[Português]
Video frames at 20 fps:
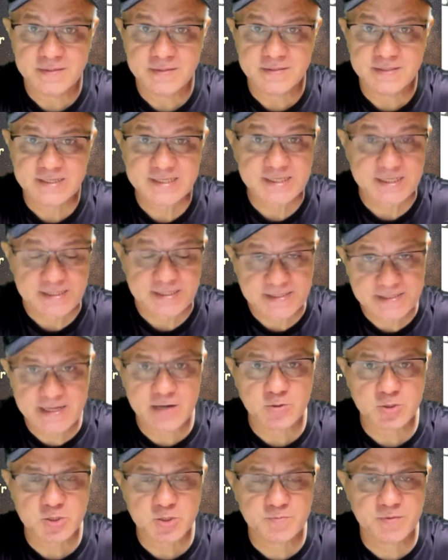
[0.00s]
Se
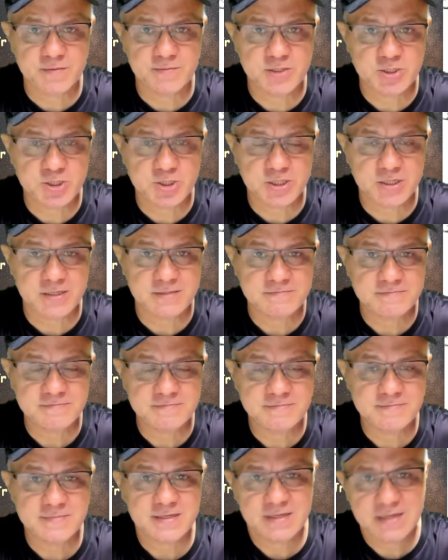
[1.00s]
Deus permitir,
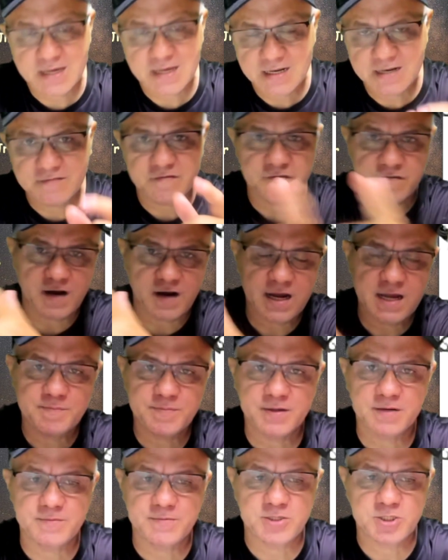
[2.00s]
e Ele vai
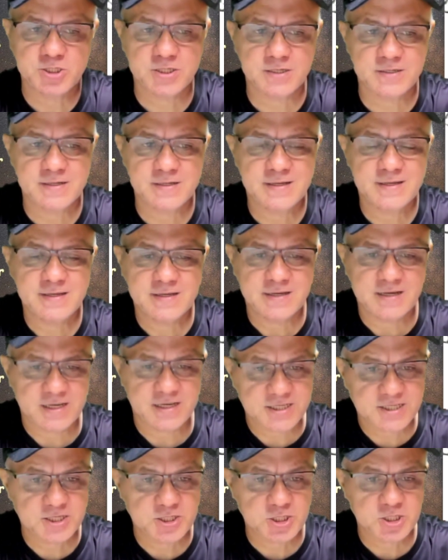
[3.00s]
permitir,
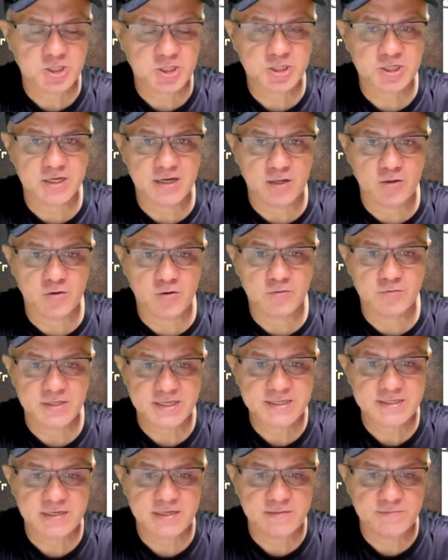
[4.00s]
a gente chega logo em
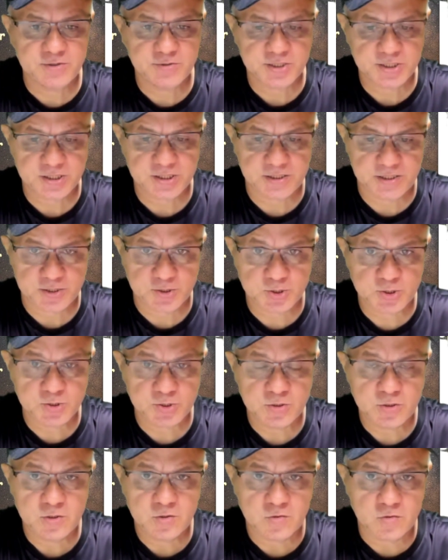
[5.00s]
100 mil inscritos.
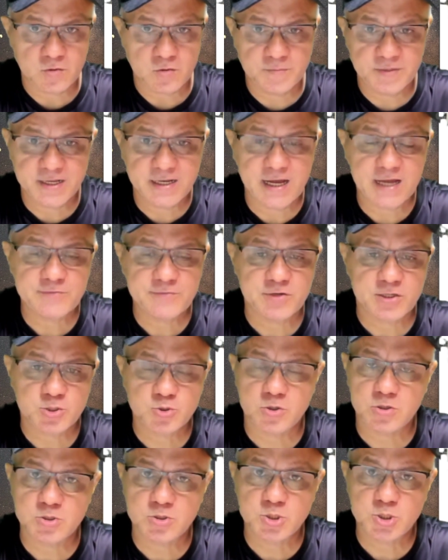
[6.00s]
Obrigado a
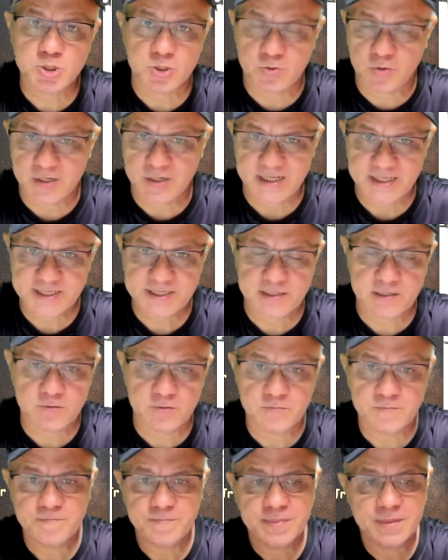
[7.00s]
todos de
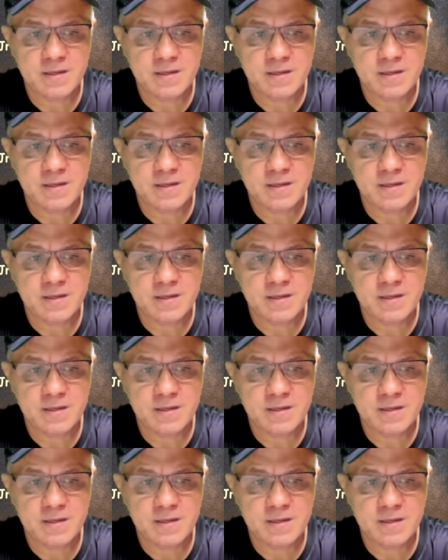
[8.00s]
coração.